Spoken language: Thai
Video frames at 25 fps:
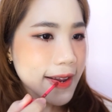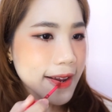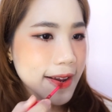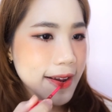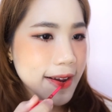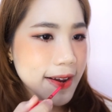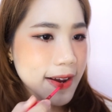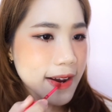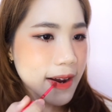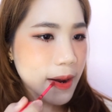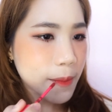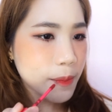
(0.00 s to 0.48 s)

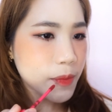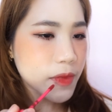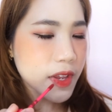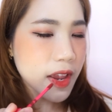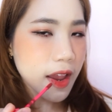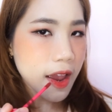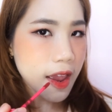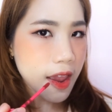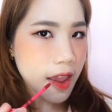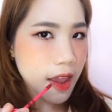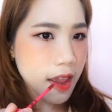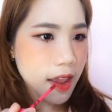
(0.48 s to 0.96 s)
เกือบจะ
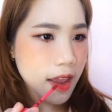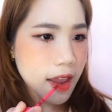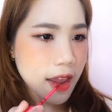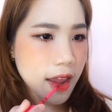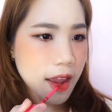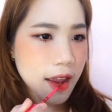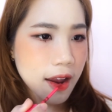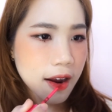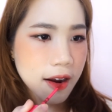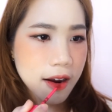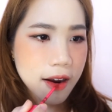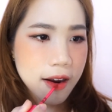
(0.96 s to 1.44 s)
แห้
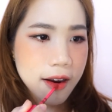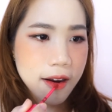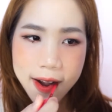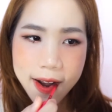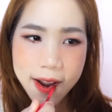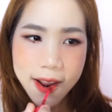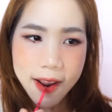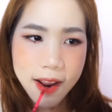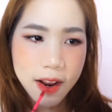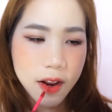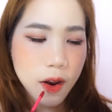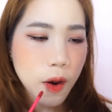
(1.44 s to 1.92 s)
ง
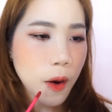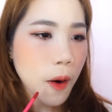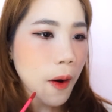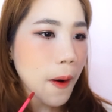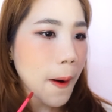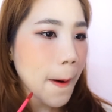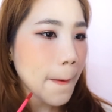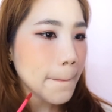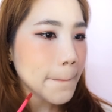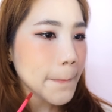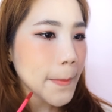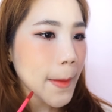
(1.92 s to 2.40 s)
แต่ก็
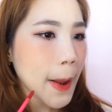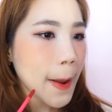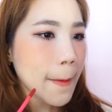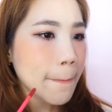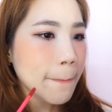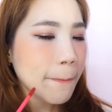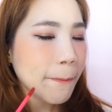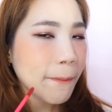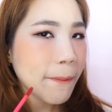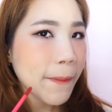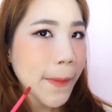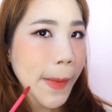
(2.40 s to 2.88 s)

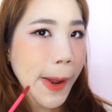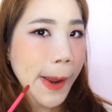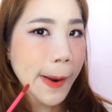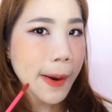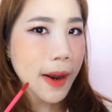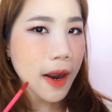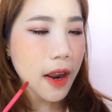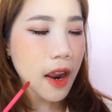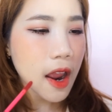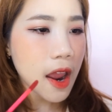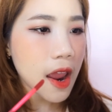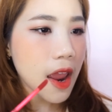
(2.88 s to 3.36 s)
ไม่
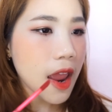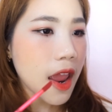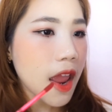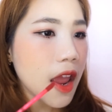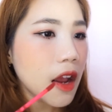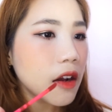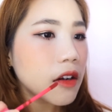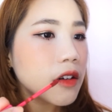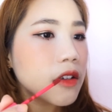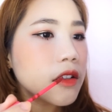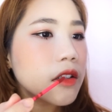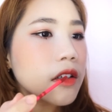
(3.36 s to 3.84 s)
ได้แห้
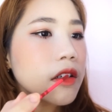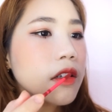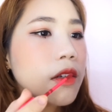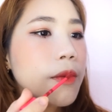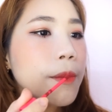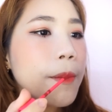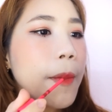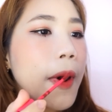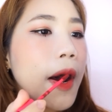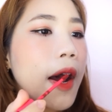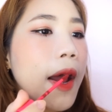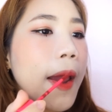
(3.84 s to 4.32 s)
งเกิน
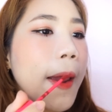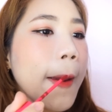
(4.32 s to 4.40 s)
ไป